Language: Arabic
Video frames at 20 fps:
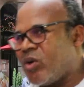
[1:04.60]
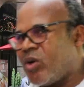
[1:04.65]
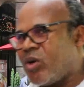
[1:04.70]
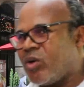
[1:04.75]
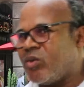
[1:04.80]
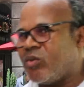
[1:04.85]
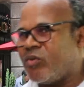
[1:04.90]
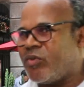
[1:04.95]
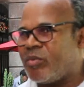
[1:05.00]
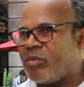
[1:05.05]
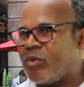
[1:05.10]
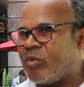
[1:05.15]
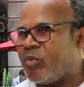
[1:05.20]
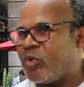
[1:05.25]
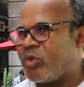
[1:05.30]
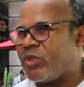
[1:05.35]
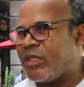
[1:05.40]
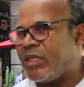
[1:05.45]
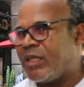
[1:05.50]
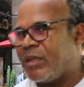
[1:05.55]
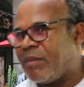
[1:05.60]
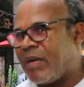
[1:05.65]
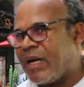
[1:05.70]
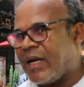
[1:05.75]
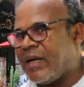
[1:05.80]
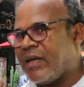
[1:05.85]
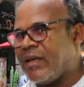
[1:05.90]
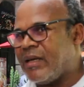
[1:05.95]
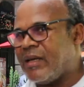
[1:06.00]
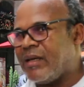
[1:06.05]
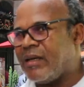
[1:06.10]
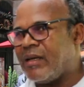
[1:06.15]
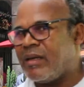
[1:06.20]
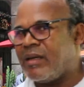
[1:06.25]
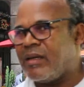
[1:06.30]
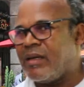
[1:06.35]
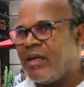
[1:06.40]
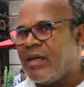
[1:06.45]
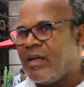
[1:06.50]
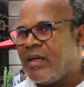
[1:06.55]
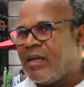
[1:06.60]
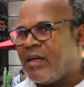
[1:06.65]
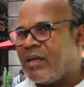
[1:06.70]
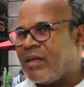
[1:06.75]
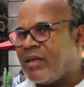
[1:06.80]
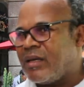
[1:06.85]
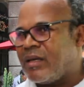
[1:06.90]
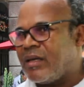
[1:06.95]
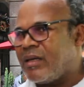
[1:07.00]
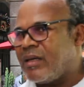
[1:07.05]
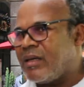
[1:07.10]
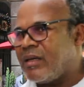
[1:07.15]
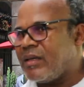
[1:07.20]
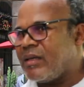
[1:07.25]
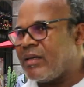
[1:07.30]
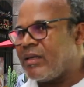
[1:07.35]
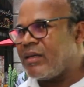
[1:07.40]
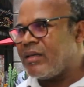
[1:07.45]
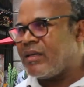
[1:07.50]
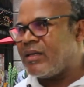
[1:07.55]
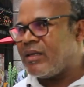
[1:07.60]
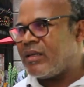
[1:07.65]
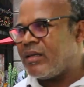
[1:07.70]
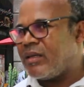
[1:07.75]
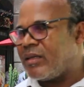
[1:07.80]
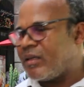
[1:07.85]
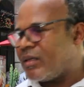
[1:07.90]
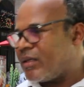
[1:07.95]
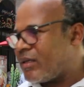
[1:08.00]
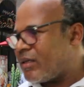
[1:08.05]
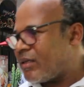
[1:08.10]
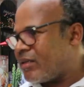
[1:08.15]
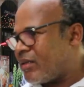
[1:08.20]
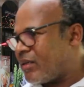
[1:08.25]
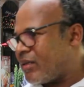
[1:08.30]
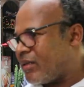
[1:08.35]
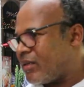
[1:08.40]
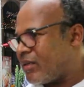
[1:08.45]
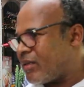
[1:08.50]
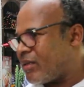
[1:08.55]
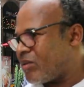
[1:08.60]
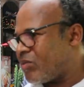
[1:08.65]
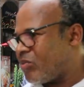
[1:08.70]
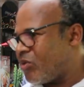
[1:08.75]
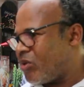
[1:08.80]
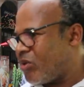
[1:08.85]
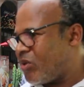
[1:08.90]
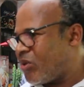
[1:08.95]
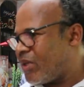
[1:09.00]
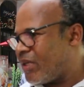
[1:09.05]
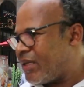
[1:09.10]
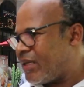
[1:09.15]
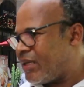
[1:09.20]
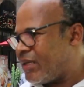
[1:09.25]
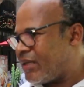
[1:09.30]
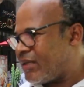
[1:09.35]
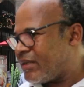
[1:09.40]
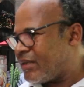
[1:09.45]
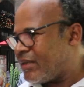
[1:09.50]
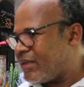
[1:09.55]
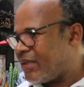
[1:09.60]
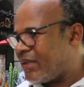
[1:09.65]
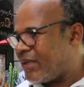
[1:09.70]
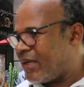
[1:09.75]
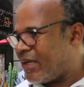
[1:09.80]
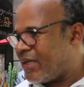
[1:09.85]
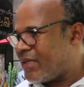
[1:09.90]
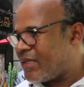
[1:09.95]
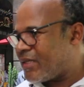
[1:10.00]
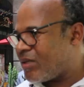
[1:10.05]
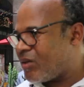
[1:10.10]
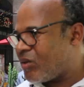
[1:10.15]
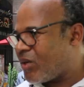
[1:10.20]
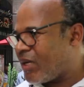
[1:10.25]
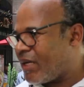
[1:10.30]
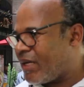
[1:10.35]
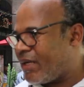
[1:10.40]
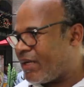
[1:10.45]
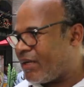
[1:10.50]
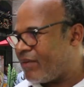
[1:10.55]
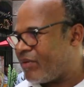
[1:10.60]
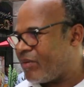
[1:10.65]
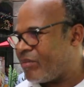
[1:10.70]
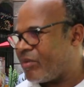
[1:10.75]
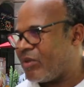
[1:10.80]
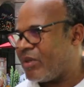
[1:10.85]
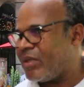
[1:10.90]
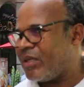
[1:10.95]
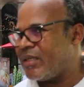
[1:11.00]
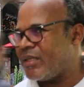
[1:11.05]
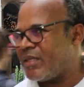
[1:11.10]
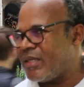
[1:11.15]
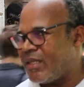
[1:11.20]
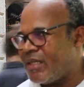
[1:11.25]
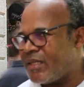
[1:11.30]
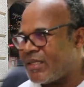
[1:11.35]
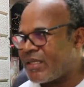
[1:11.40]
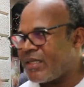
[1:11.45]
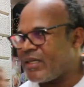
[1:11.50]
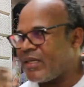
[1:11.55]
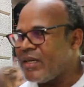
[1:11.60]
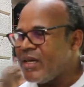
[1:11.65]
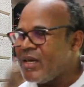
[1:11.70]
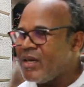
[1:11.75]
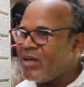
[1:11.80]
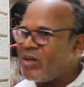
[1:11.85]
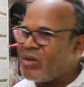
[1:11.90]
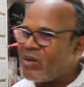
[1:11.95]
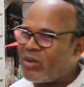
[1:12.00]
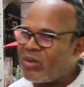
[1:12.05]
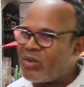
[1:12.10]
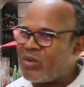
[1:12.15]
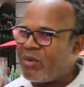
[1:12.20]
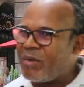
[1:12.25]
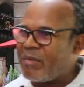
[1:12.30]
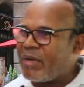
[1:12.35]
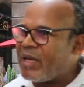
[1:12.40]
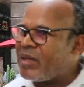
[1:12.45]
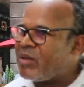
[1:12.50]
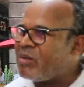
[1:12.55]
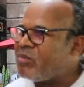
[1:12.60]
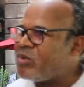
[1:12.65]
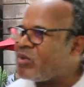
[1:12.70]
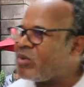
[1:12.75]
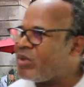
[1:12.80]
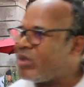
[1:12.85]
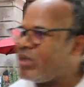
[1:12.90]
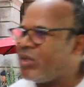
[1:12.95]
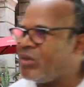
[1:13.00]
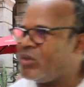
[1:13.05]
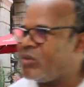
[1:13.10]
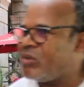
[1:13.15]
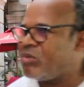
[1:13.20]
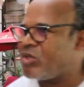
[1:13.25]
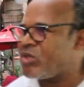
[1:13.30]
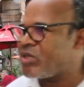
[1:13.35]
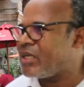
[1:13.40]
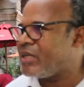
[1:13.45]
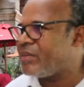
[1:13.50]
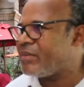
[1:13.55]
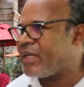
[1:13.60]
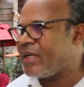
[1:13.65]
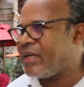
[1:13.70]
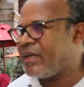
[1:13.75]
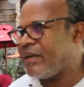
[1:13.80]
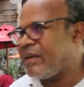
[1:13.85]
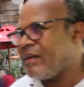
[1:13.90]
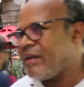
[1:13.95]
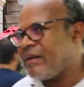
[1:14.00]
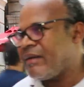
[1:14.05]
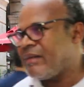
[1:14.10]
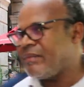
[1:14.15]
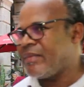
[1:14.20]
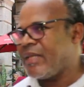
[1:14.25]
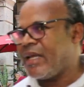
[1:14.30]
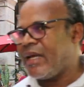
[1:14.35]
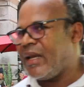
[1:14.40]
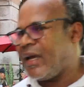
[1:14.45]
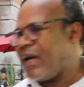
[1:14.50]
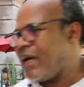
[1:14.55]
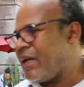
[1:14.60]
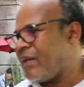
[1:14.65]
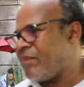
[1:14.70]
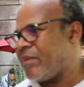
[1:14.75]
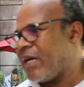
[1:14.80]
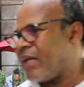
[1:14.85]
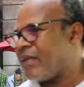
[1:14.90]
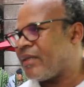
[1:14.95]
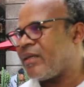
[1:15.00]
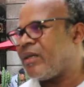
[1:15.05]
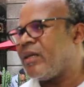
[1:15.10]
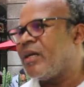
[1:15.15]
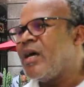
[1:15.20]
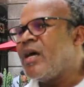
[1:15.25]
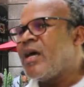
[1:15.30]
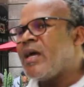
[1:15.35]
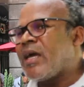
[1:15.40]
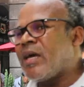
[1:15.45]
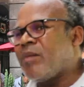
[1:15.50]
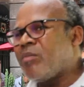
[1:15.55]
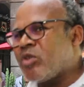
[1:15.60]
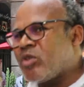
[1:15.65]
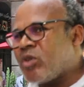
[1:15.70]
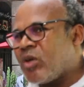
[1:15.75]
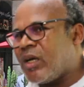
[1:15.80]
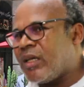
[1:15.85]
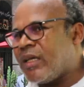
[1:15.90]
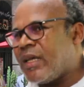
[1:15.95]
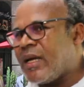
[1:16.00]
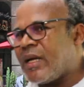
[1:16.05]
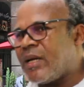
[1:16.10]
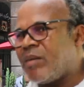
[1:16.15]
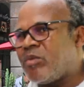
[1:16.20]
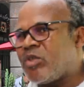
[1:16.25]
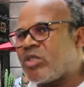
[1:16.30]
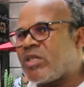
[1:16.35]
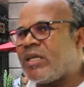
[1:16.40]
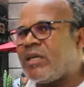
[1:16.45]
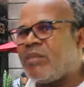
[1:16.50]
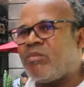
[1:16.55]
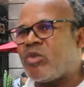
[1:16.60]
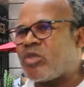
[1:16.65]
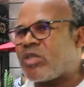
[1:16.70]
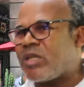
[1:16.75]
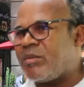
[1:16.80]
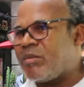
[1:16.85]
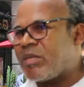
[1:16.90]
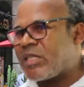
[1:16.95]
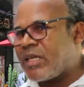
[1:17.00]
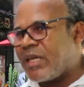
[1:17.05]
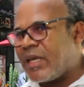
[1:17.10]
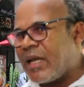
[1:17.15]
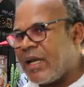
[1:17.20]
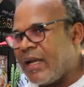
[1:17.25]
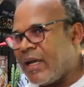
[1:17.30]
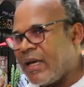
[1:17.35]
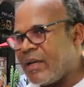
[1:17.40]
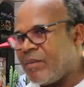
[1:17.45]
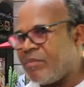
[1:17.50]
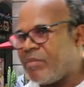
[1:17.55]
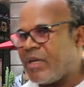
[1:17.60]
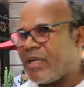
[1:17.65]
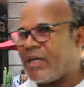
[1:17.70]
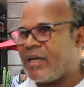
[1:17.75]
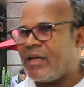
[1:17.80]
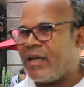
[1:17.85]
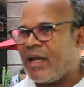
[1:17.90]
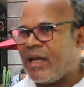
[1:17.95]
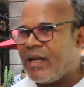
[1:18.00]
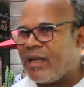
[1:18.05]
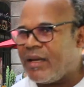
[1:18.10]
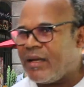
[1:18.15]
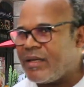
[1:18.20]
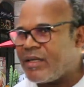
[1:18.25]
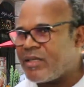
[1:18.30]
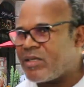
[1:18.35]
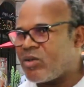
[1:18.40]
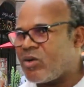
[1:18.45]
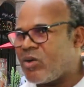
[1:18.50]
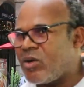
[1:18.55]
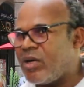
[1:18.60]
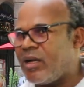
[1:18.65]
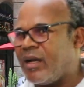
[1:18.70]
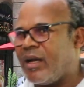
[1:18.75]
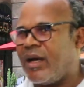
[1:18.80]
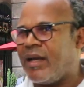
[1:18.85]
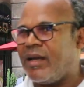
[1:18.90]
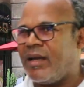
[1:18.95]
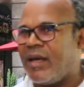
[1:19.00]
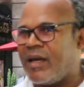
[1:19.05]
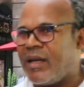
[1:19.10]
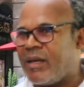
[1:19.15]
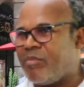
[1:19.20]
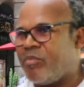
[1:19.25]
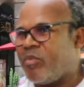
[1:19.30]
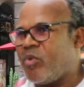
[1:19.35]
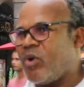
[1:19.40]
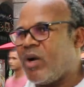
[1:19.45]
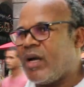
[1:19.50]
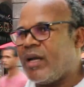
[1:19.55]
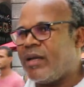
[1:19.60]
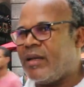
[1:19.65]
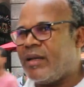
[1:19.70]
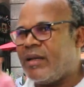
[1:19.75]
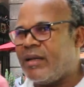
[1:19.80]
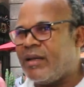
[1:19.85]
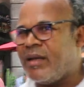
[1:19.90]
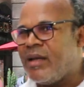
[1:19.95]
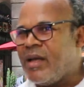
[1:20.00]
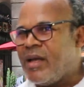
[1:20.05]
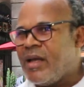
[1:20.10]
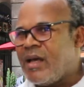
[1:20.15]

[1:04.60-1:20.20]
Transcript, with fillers: يقعدوا فهمتي بوتين مع آه، آه، اسمه هو رئيس اوكرانيا فهمت ولا زينيسكي يقعدوا مع بعضهم ويحلوا المشكله نتاع نتاع العالم خاطر كان باش تقعد هكا المشكله المشكله مش كان على العرب برك على الناس الكل على العرب وعلى